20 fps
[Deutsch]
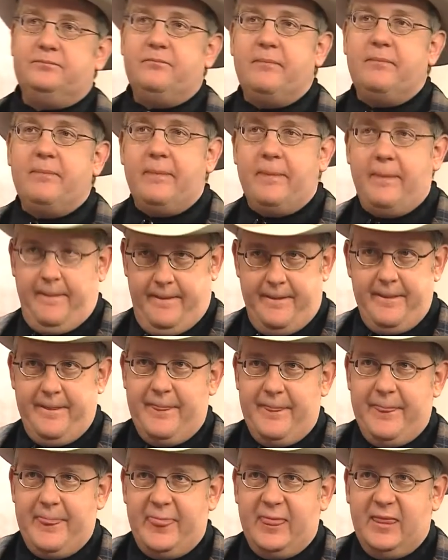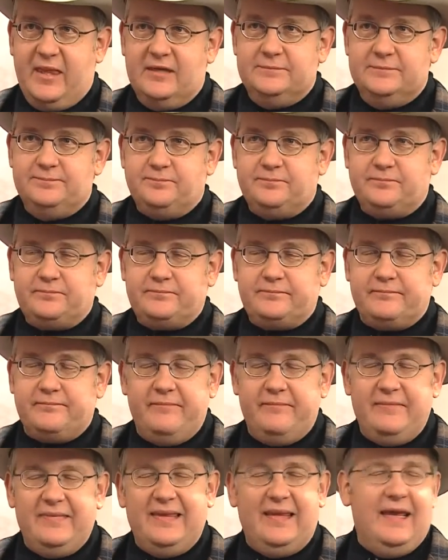Was macht denn nun die Deutschen im Kern
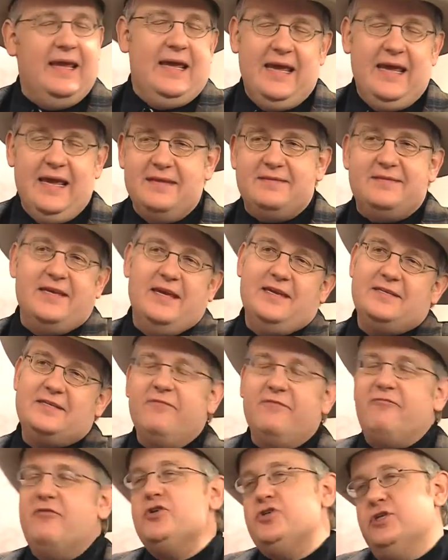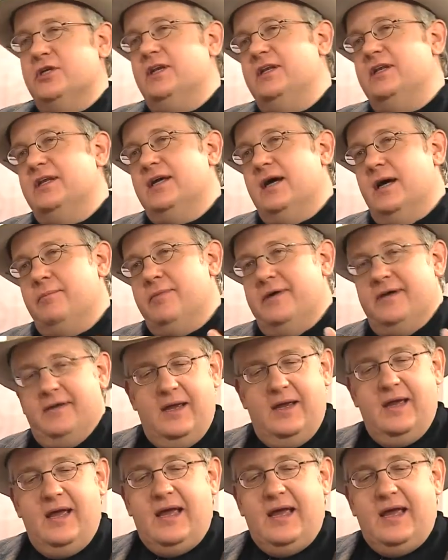aus? Was sagt denn der es, es Amerikaner Dinge, aus Hawaii?